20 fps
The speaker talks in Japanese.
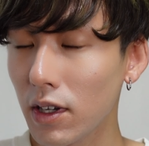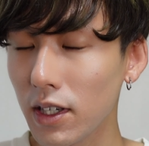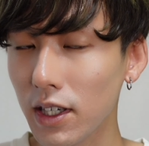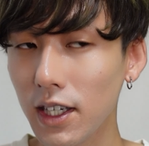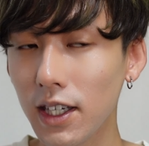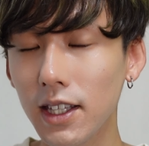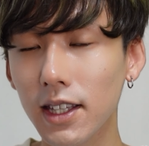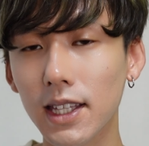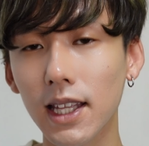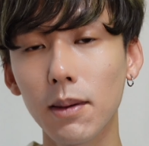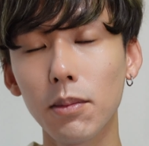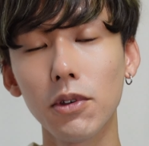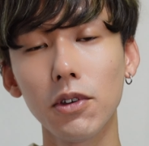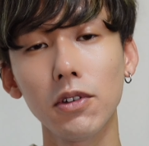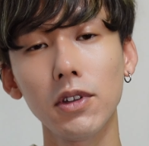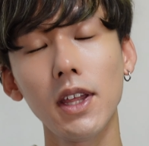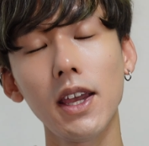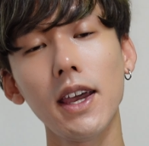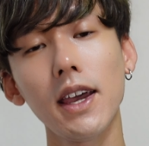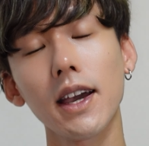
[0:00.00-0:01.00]

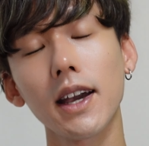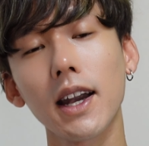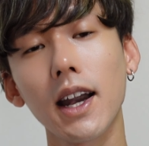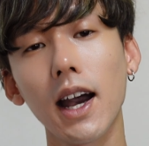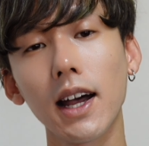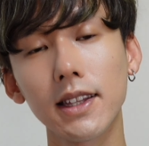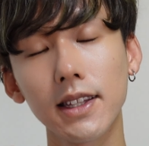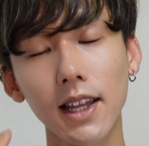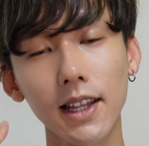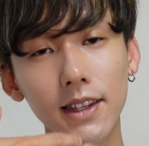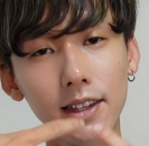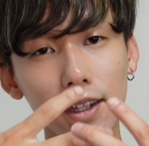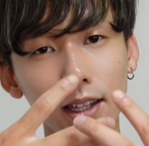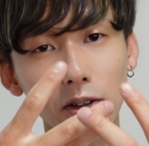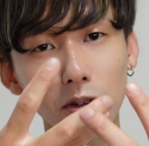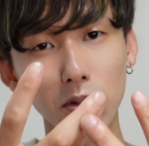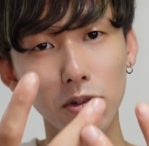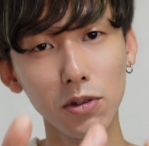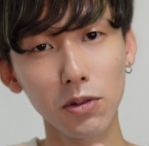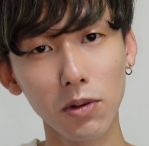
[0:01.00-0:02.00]
インタビューで語っ
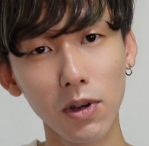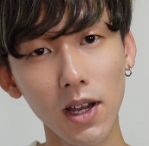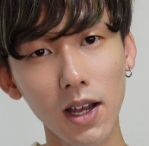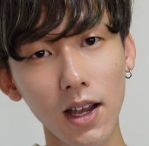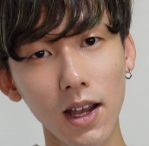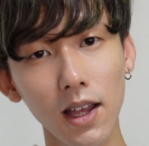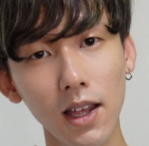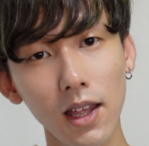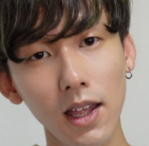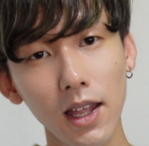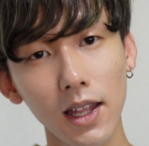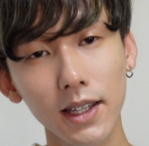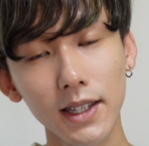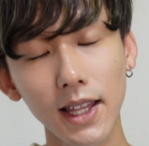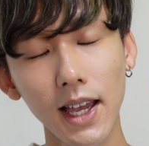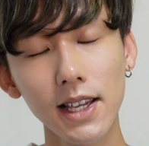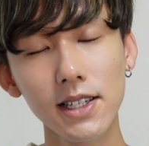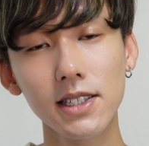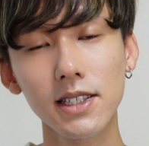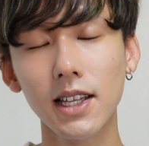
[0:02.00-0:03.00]
たことは
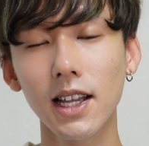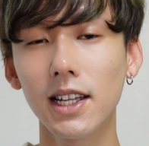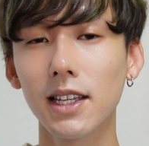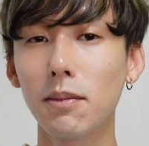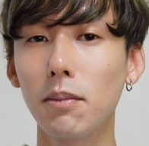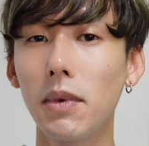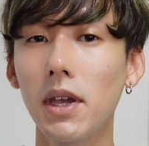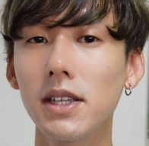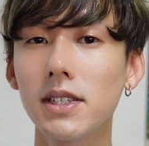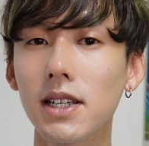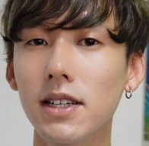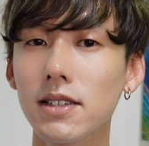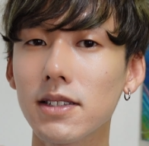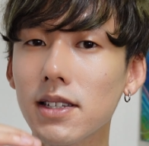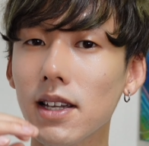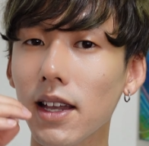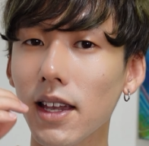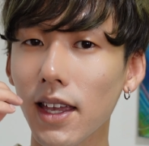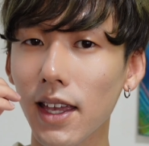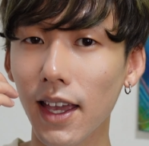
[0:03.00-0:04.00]
確かにめちゃく
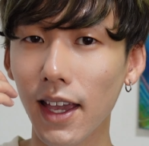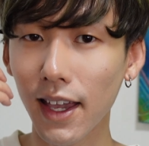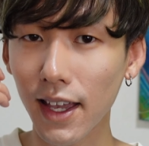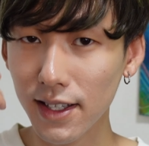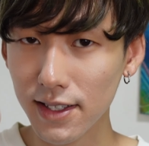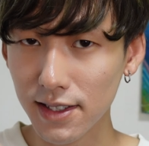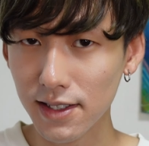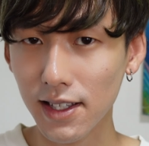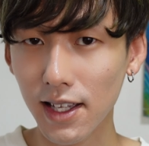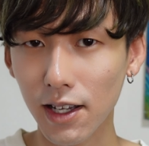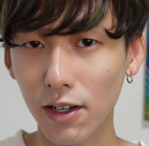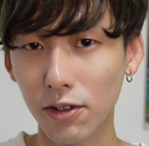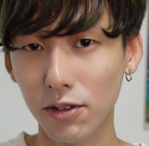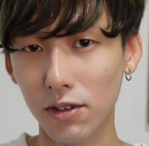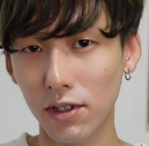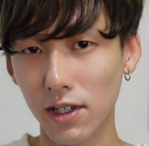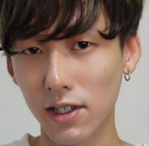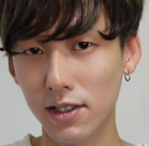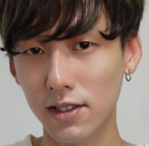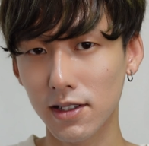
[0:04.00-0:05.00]
ちゃえげつないこ
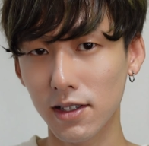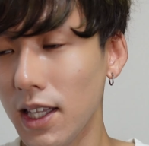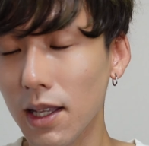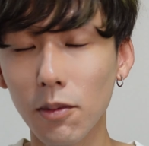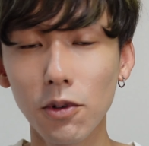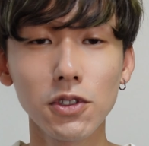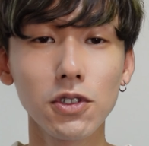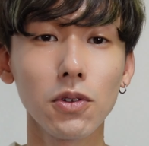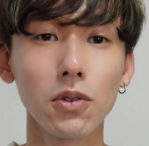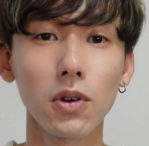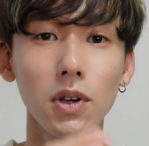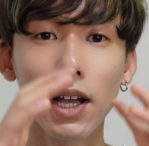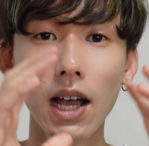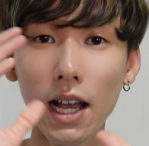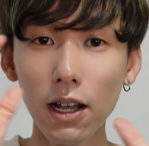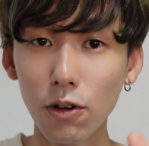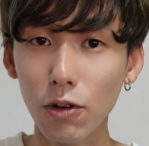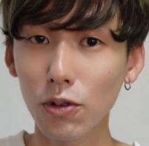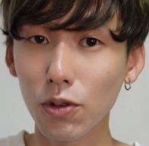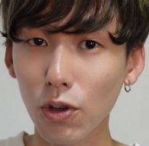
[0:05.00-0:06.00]
とです。でもその
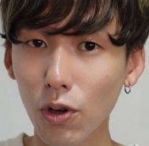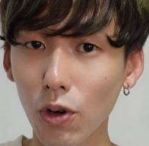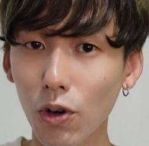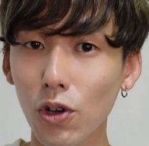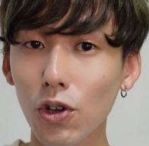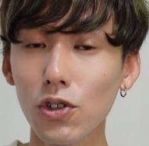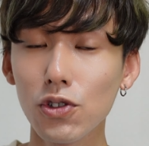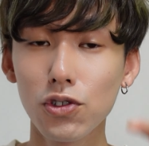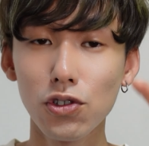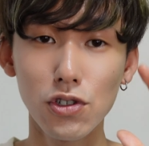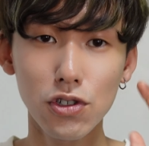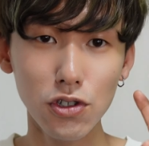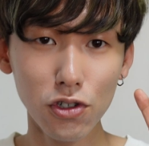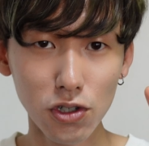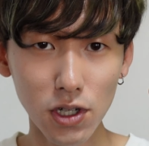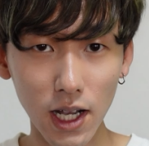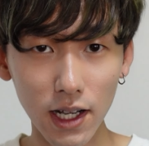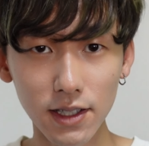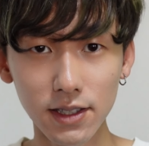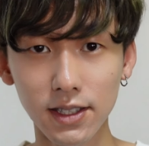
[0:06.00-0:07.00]
過去の
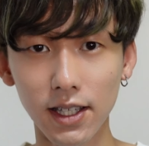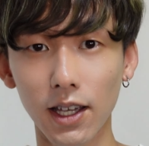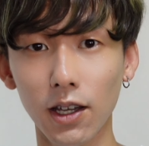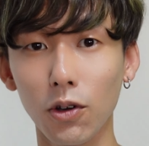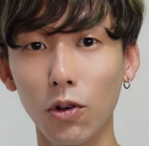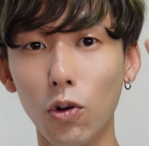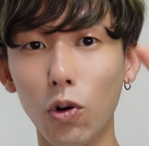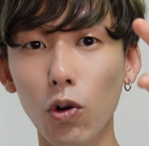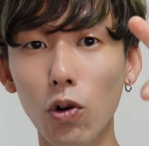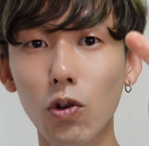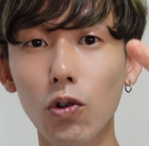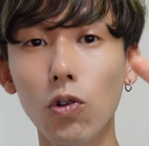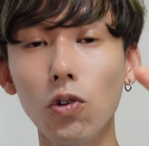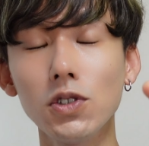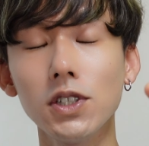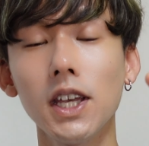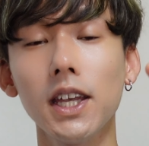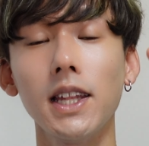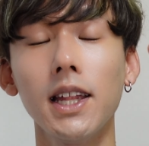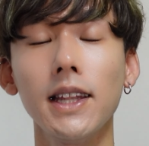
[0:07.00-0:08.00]
中学生、高
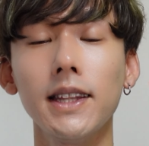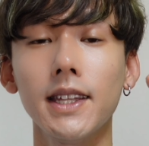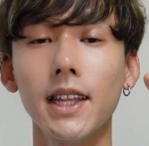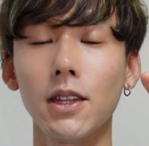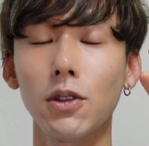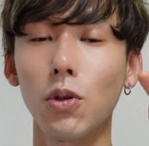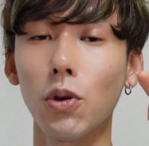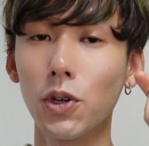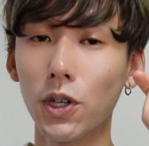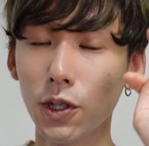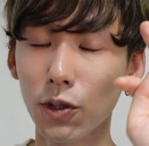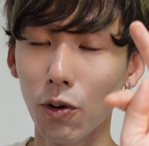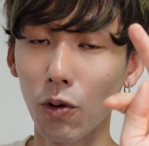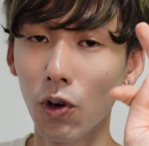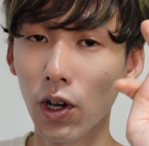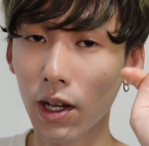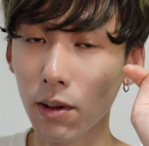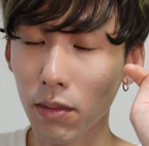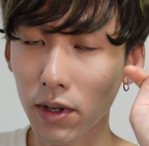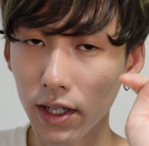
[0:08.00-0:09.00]
校生だった時の
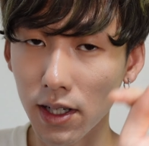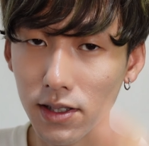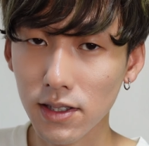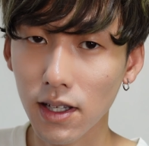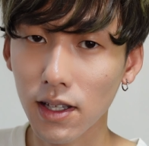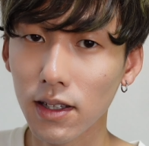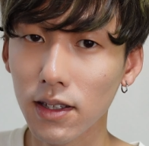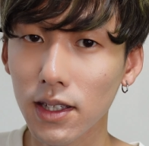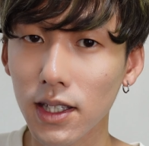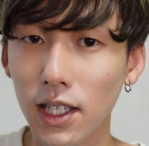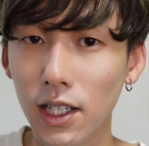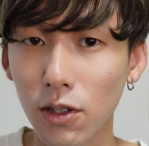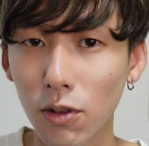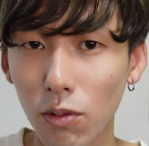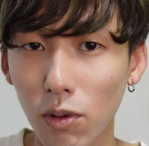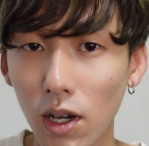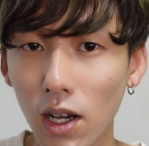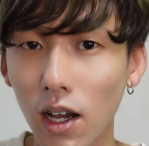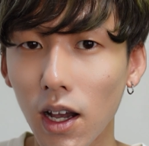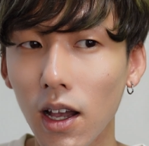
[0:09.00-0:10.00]
小山田さんっていう
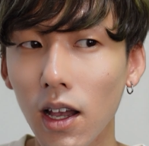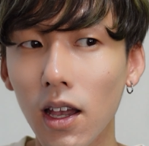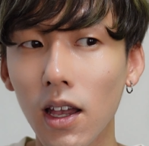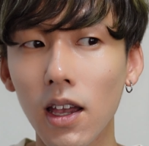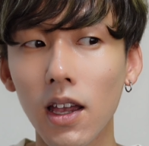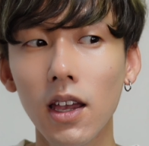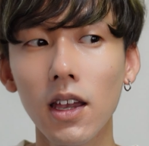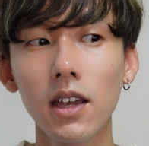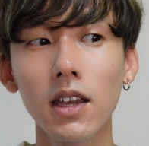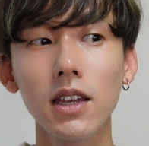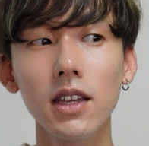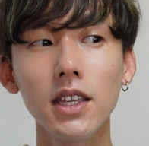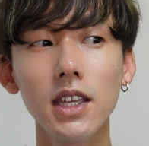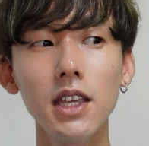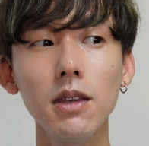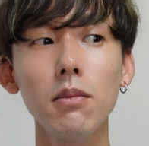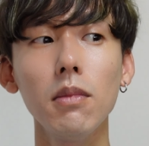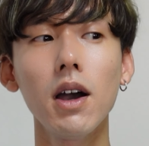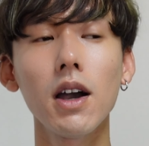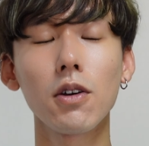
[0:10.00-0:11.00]
のは、
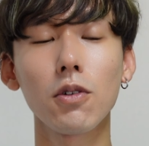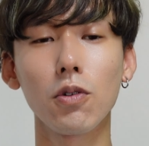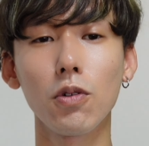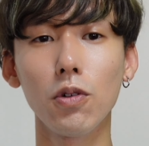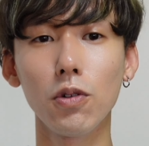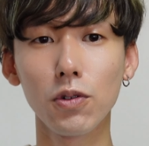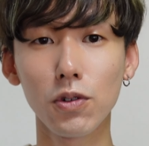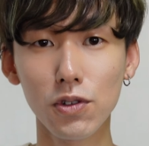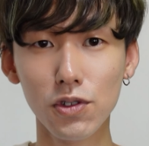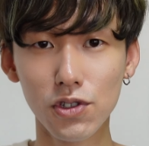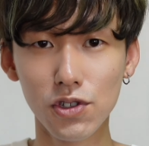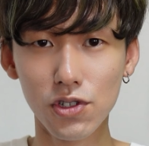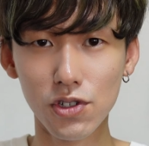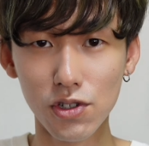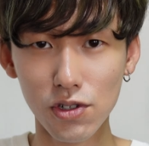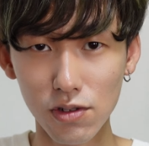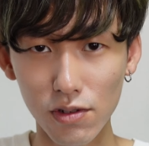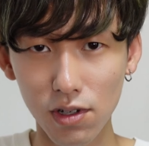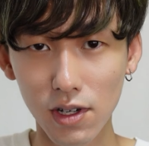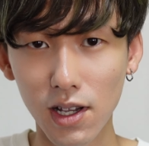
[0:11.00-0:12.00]
今この
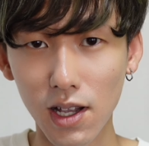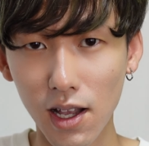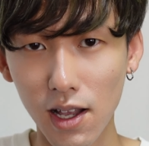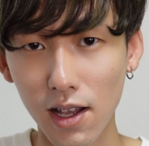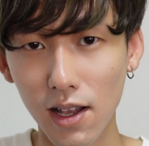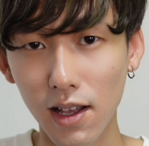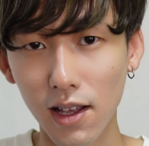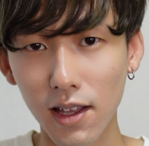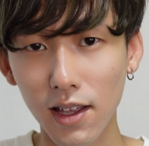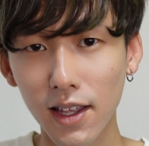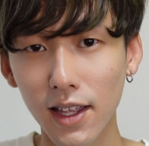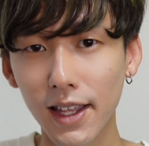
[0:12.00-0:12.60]
瞬間、